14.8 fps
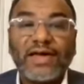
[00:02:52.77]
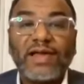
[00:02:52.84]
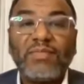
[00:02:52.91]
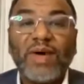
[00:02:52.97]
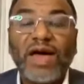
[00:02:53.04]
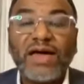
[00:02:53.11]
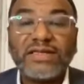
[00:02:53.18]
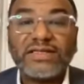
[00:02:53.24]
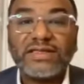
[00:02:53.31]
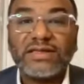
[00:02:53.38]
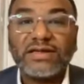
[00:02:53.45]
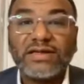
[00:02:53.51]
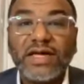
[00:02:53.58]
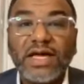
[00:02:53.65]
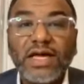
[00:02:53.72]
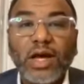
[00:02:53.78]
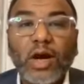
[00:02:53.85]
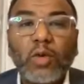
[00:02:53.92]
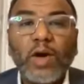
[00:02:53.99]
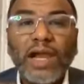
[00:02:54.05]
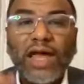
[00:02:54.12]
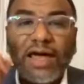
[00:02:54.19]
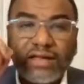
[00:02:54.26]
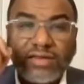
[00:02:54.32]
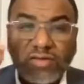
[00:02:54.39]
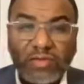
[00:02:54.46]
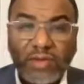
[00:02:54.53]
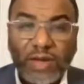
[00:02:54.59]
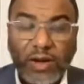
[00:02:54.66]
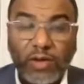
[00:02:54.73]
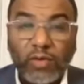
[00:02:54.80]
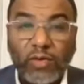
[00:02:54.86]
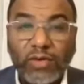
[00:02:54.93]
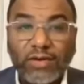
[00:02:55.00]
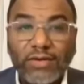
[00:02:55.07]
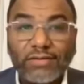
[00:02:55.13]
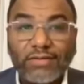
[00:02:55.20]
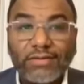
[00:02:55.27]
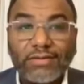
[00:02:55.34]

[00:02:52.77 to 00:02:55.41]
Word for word: المآسي ولا راح تضمن حقوق